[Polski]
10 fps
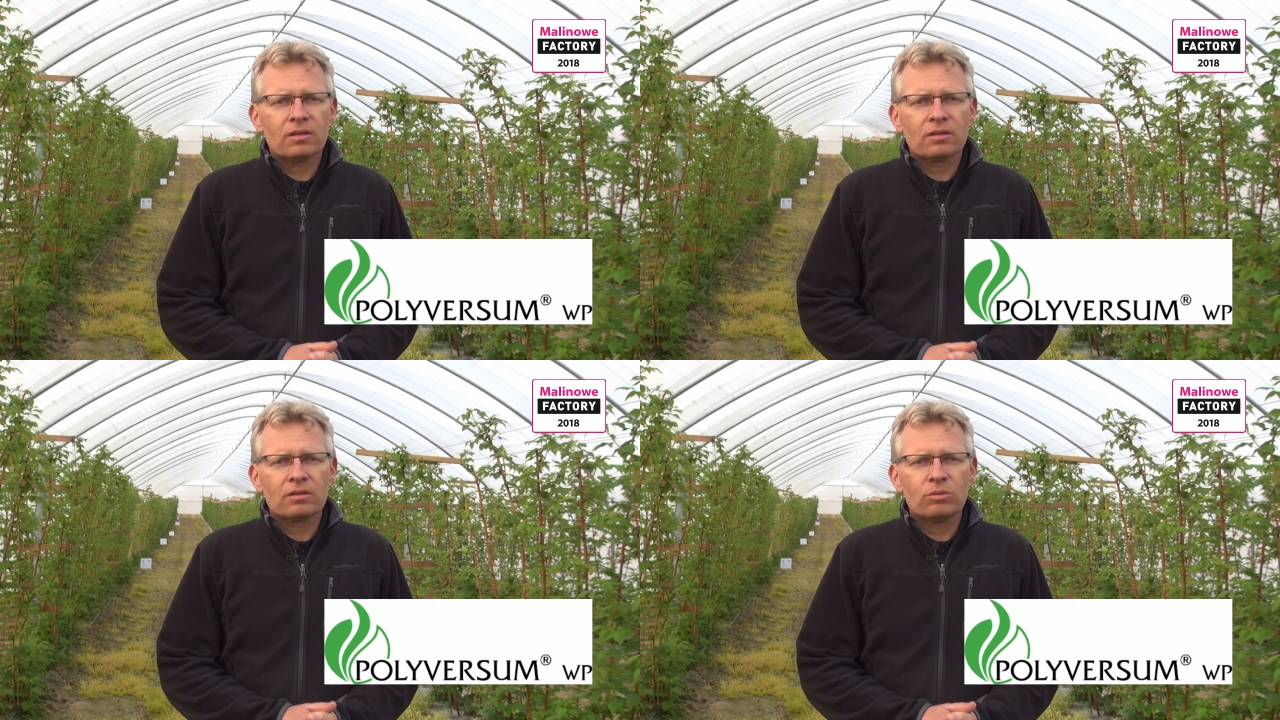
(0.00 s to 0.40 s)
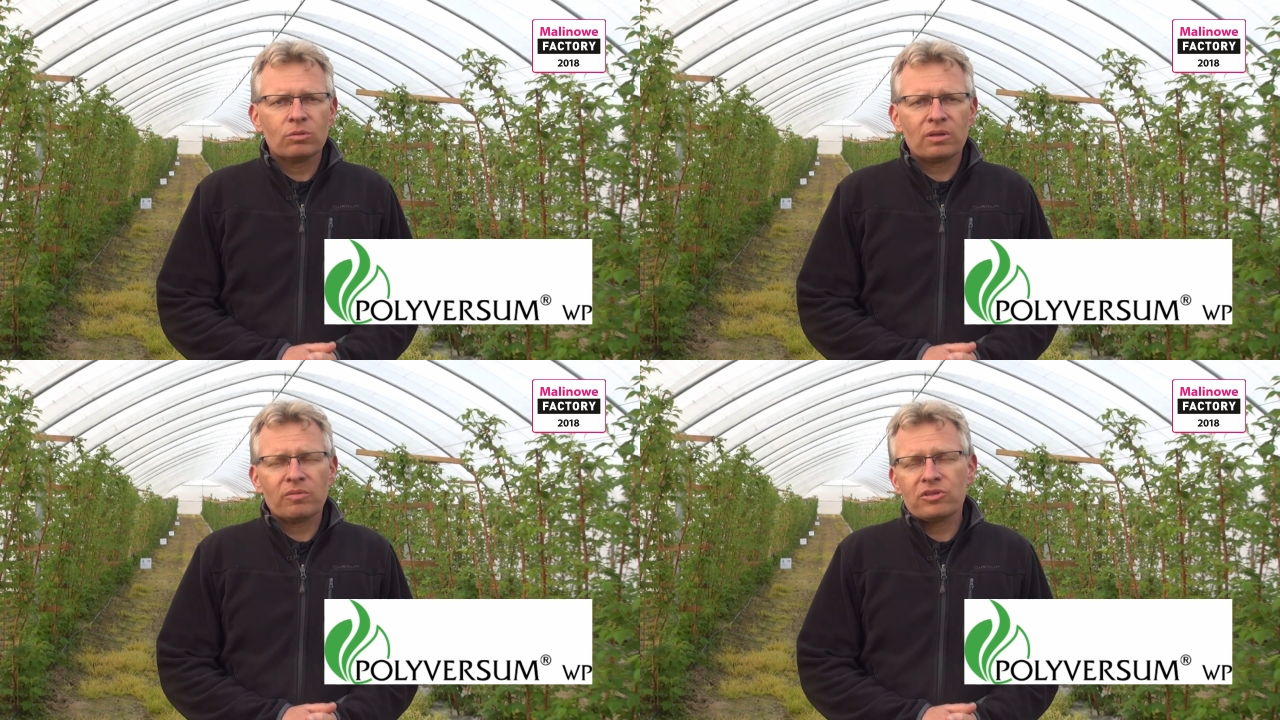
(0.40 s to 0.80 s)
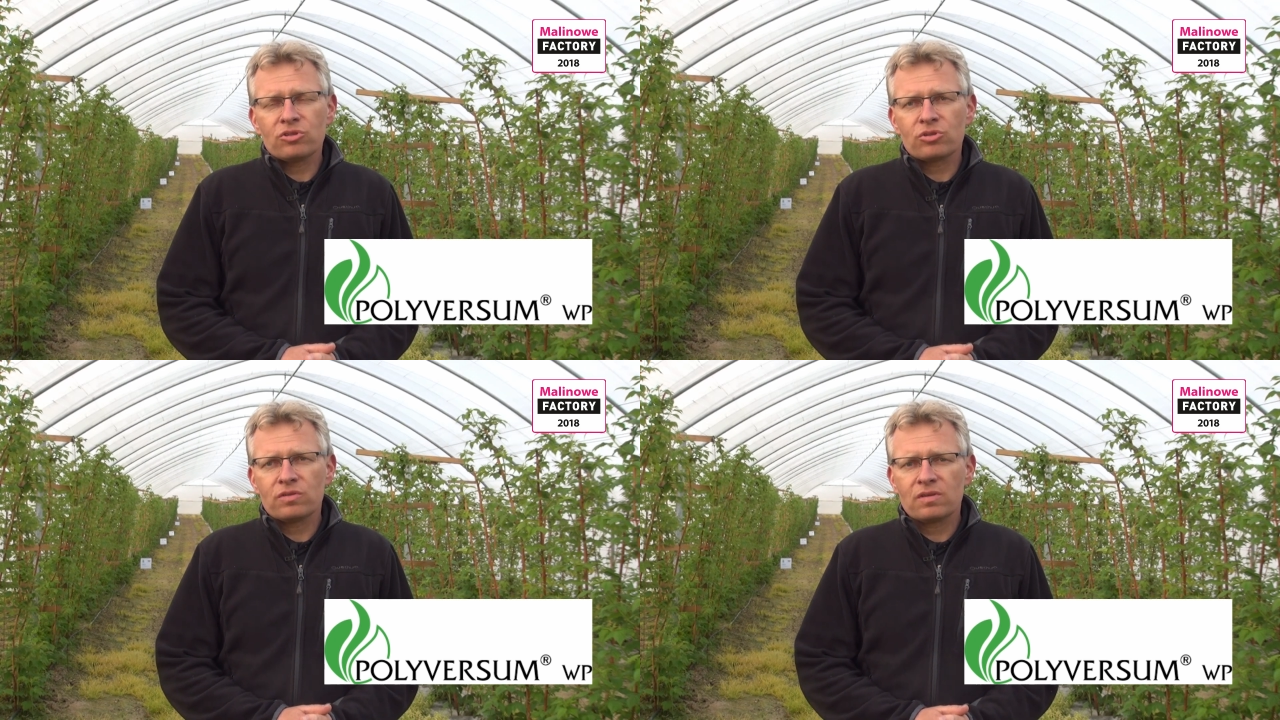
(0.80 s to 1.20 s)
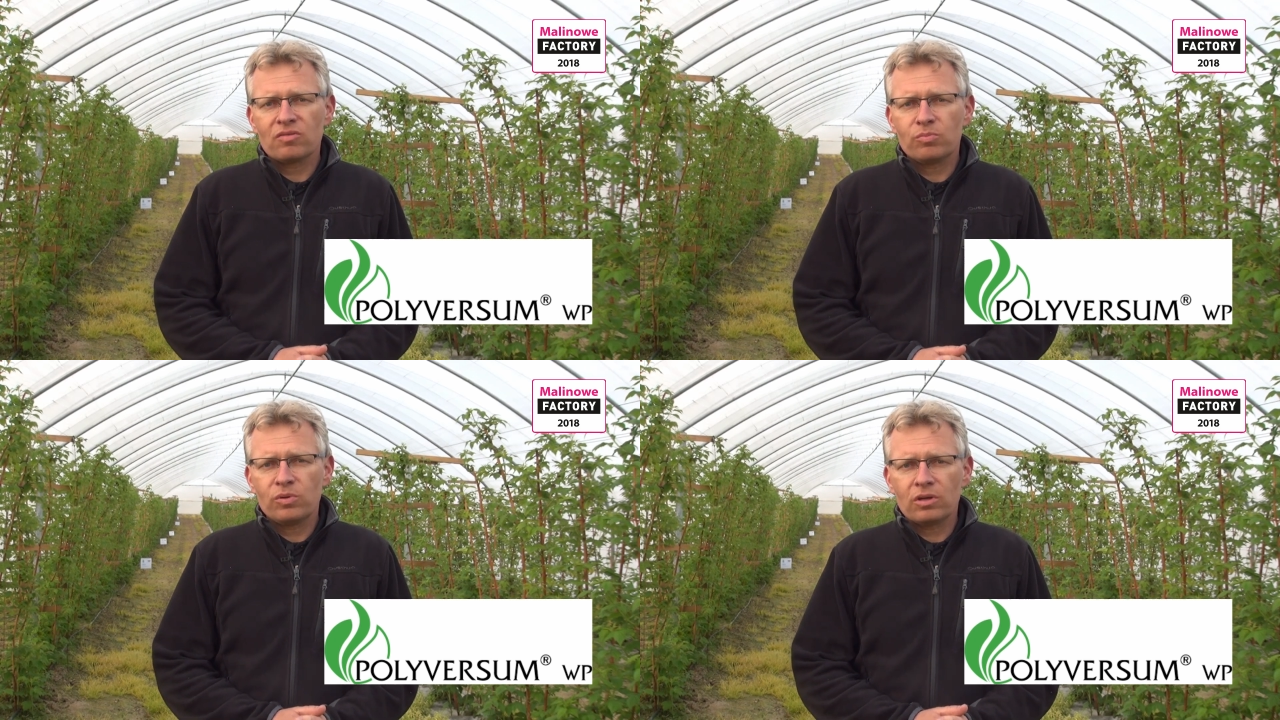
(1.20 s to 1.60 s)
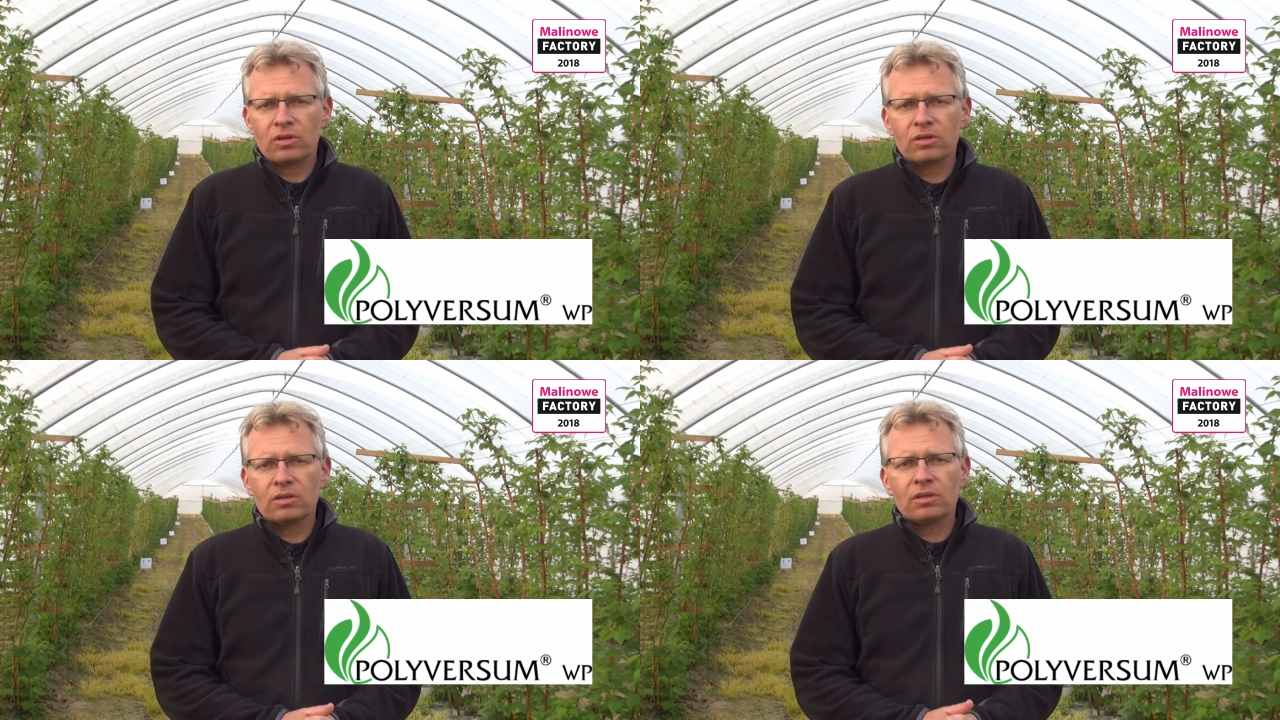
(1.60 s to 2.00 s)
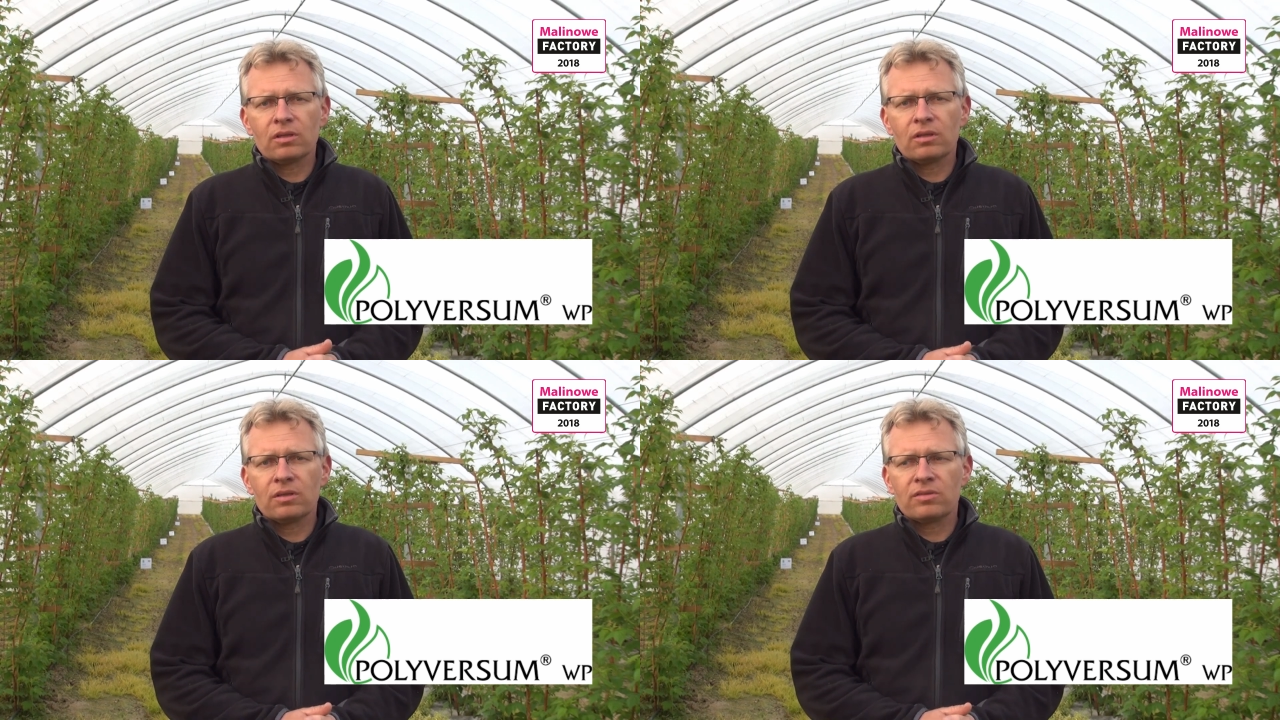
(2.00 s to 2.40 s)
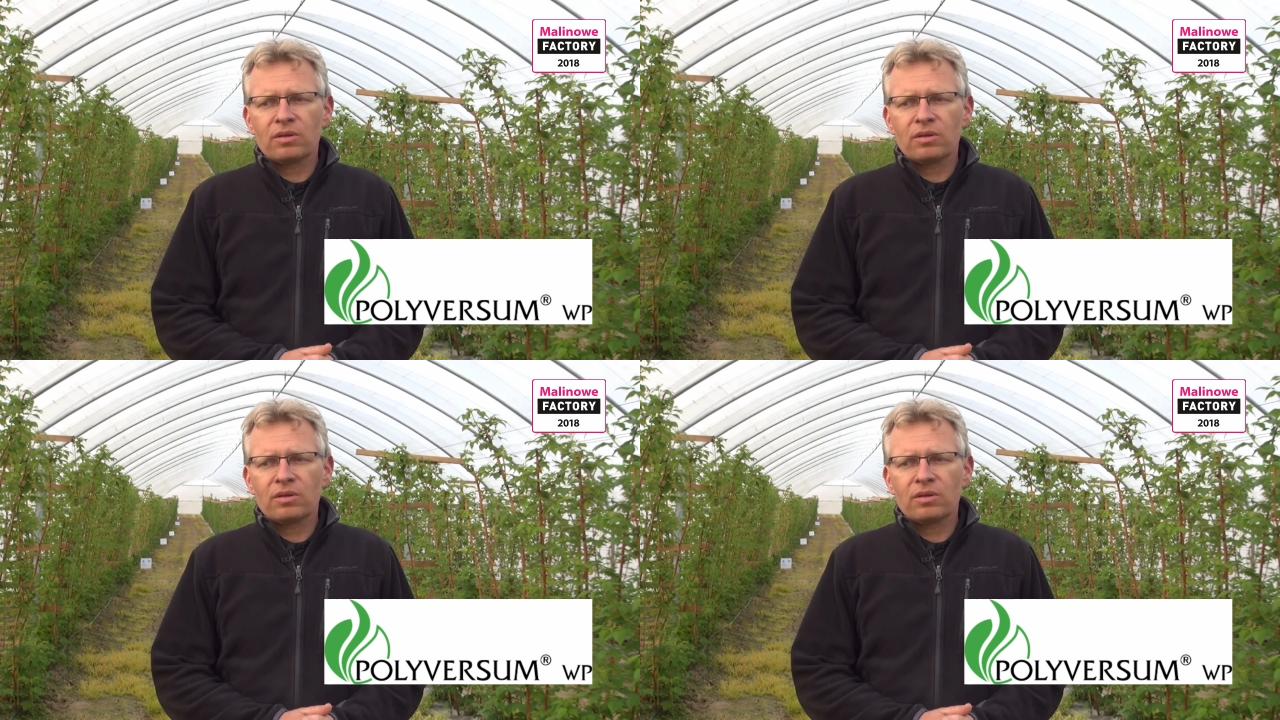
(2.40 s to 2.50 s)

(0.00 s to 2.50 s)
które wejdzie oczywiście w blok e,